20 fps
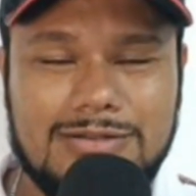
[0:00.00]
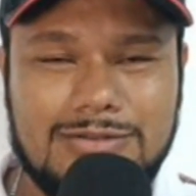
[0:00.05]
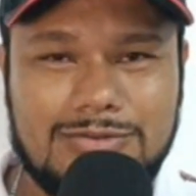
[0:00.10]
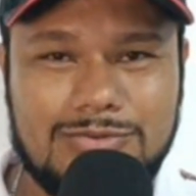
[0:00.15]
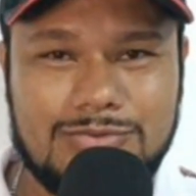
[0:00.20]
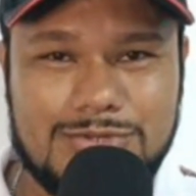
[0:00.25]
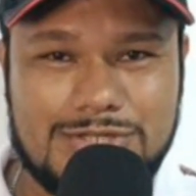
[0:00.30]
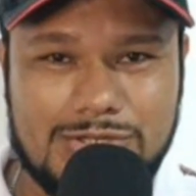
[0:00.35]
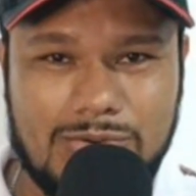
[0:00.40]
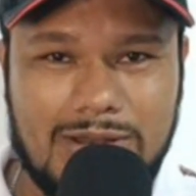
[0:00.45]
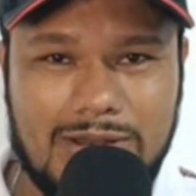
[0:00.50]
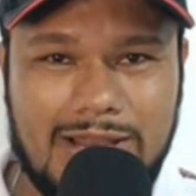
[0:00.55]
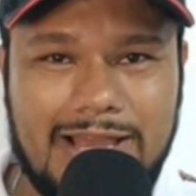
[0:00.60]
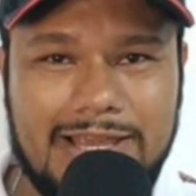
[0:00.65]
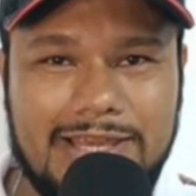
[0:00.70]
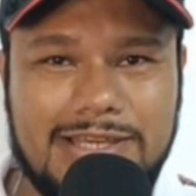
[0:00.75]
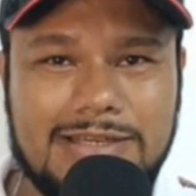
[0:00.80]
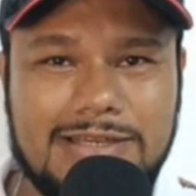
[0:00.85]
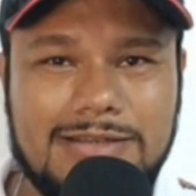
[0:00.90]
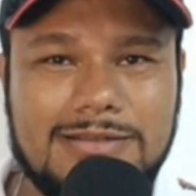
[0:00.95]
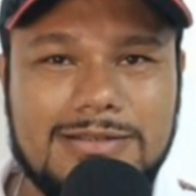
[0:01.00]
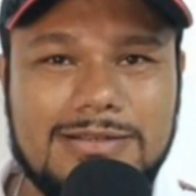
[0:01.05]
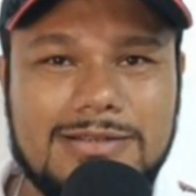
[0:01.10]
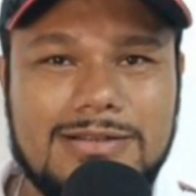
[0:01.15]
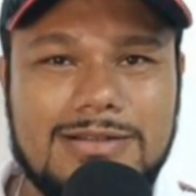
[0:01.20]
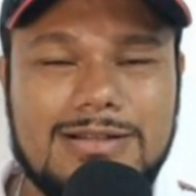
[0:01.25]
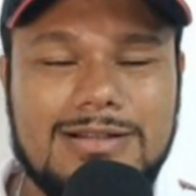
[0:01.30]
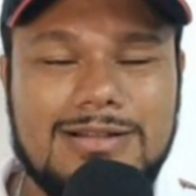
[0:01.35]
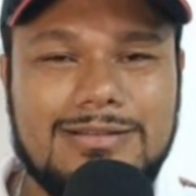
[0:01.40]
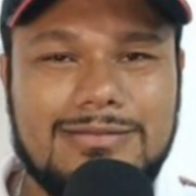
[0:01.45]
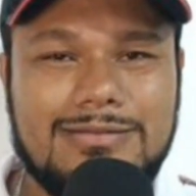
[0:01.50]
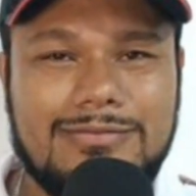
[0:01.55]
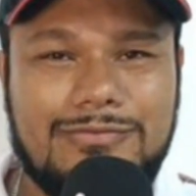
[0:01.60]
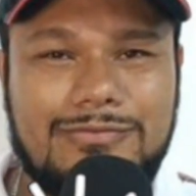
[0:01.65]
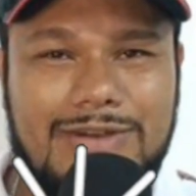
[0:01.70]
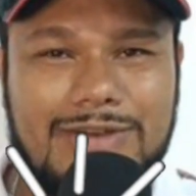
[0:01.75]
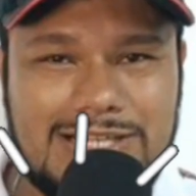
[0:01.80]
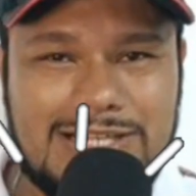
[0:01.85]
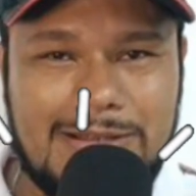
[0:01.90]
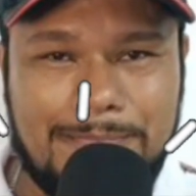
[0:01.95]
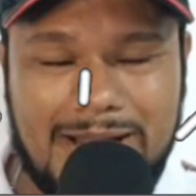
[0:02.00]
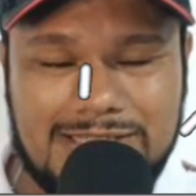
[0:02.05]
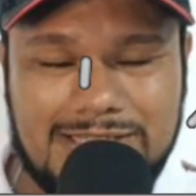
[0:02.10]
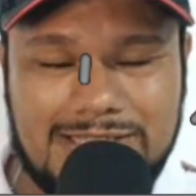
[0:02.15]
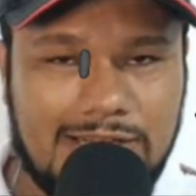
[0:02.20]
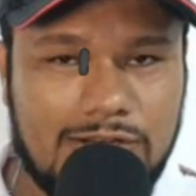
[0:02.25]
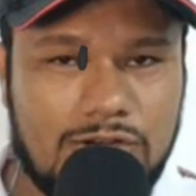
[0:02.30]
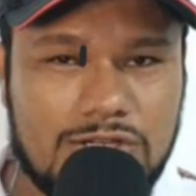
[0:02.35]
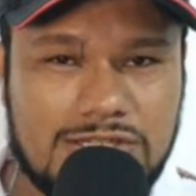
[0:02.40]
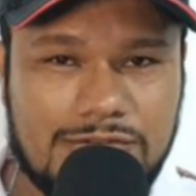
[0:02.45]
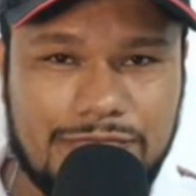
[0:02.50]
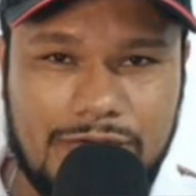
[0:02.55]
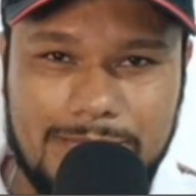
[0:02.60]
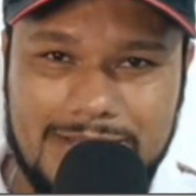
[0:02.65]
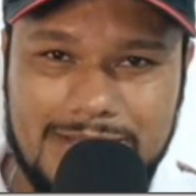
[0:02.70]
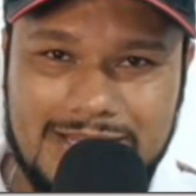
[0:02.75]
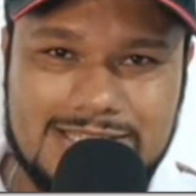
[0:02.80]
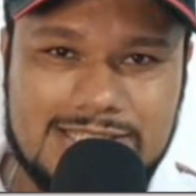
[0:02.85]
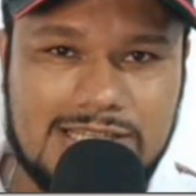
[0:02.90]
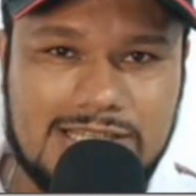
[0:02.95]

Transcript: com seu like, faça parte da nossa família